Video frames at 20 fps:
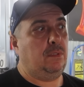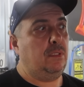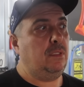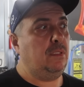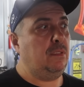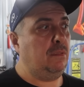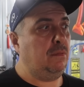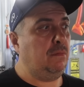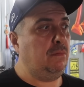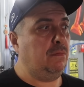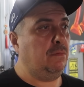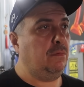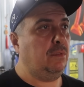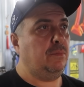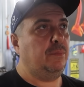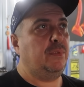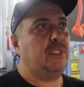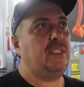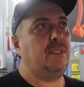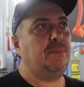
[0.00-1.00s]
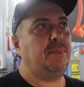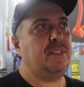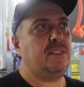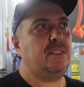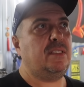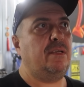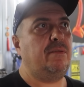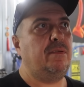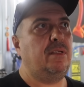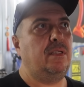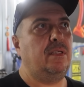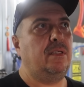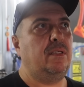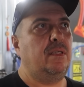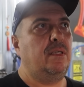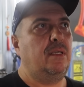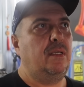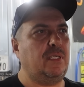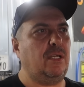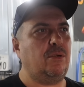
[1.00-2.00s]
И вот мы тебе
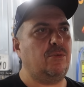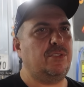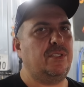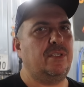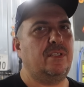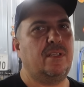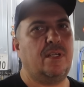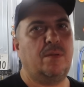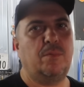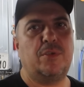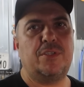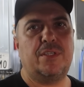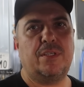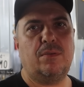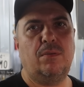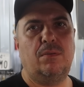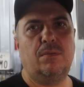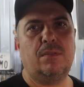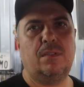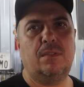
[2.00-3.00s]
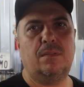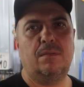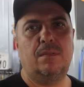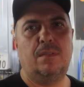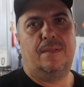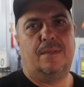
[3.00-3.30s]
поставили хороший рабочий колокол.